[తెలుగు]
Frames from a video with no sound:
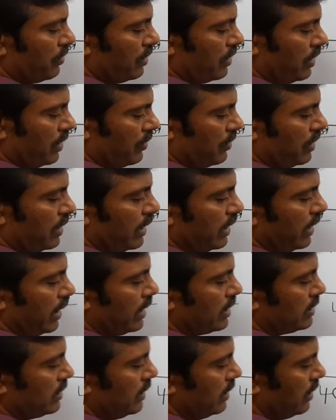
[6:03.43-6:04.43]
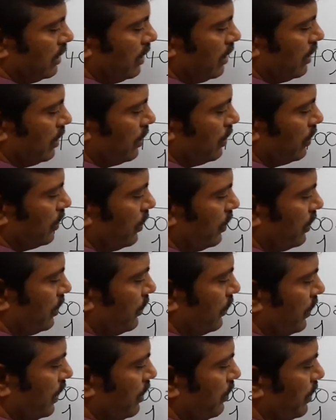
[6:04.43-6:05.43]
వంద వంద క్యాన్సిల్
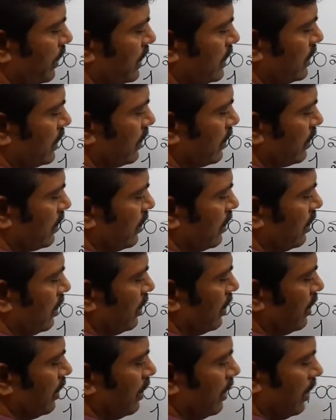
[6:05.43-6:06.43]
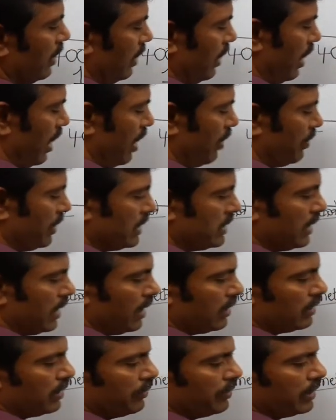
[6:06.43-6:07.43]
ట్వంటీ ఫైవ్ పర్సెంట్ లాభ
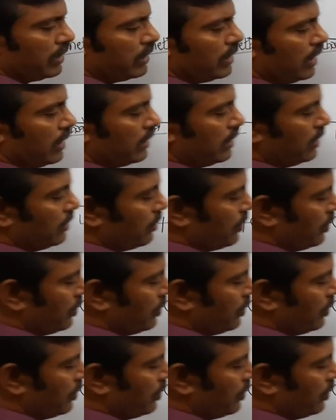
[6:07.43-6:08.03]
శాతం ఎంత అంటే